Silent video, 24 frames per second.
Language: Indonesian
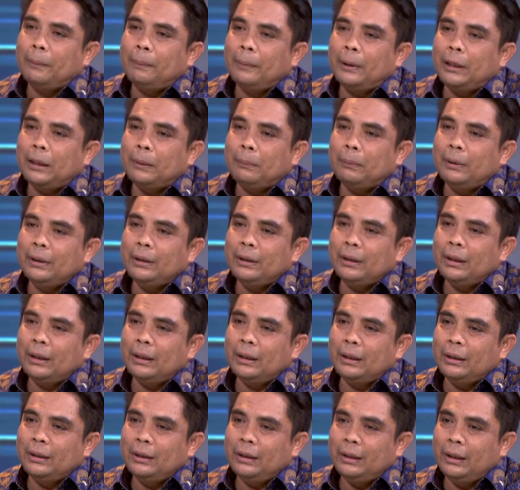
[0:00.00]
apa
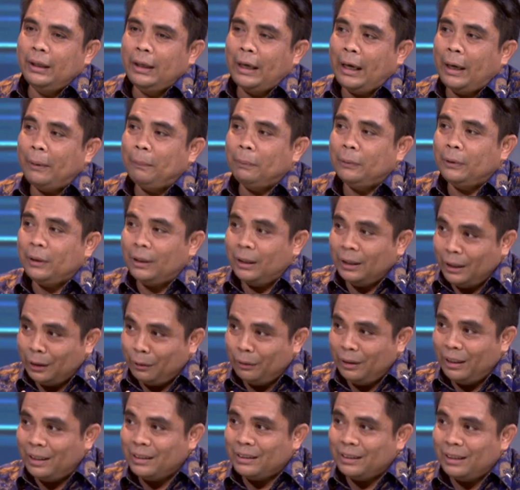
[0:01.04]
namanya the day after
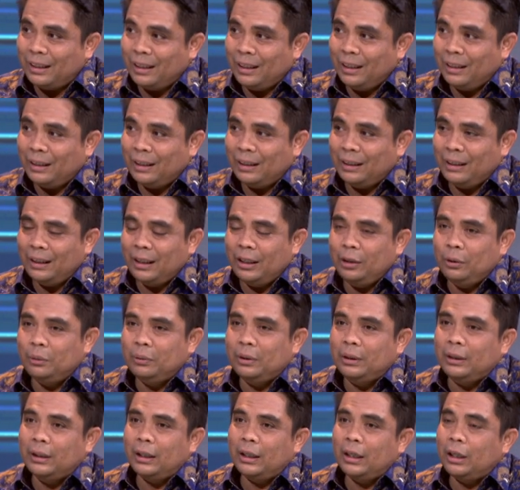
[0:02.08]
gitu ya setelah mm-hmm. kita tidak di
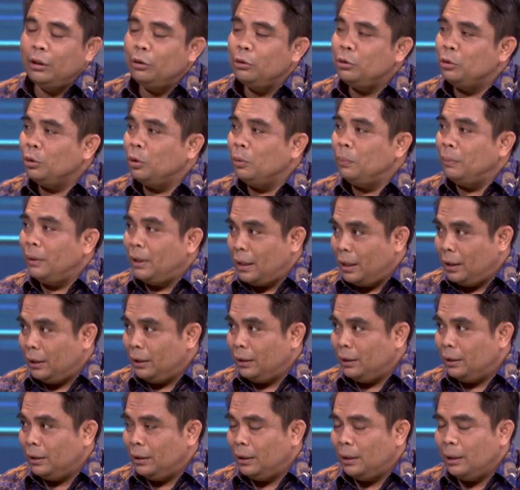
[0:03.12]
dunia dan itu cukup
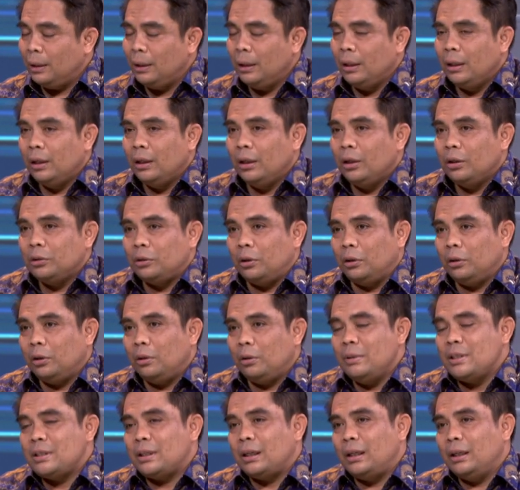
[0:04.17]
menarik mm-hmm, ya. Iya.
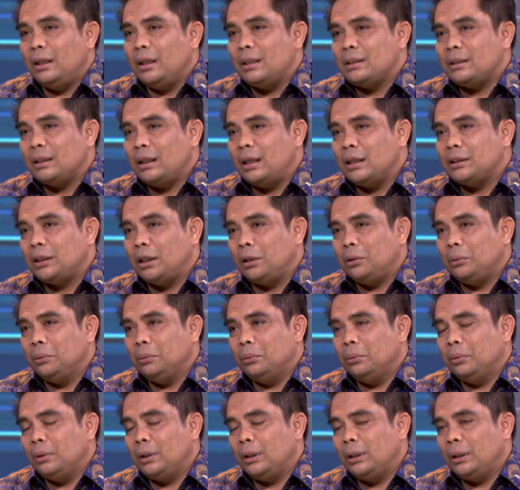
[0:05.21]
Contoh misalnya salah
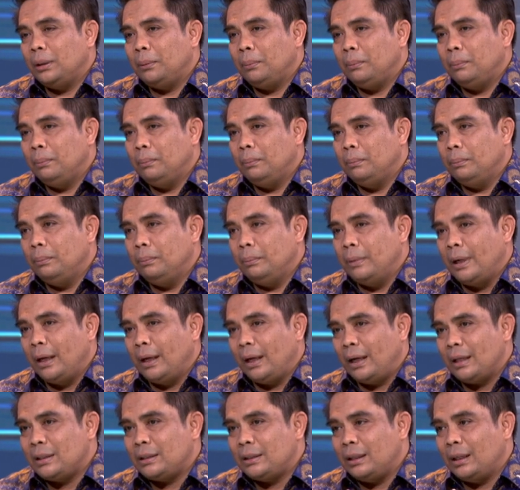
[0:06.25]
satu uh,
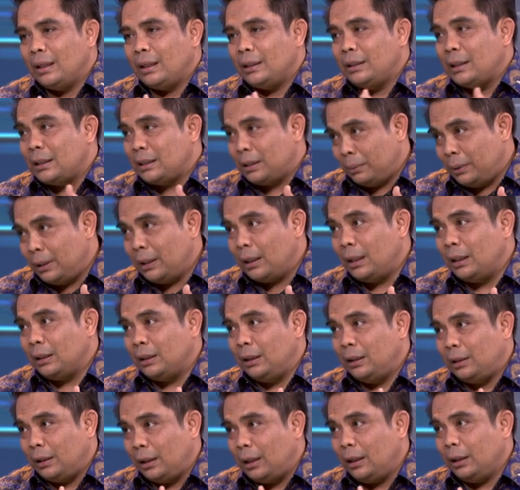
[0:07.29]
bank S yang kerjasama dengan
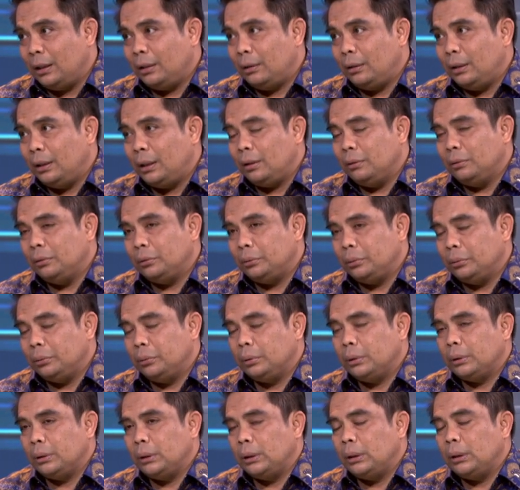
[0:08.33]
kita gitu ya
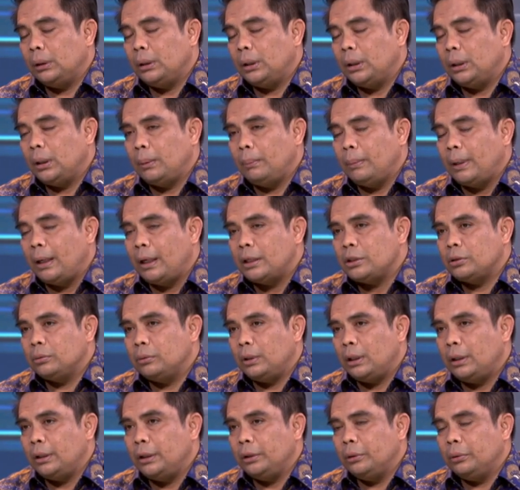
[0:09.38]
untuk uh, bank
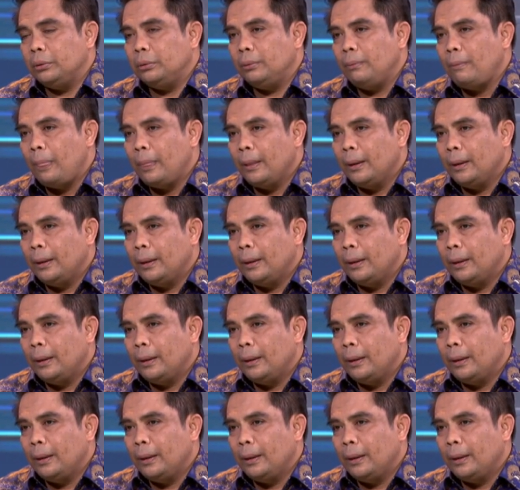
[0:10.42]
asuran itu,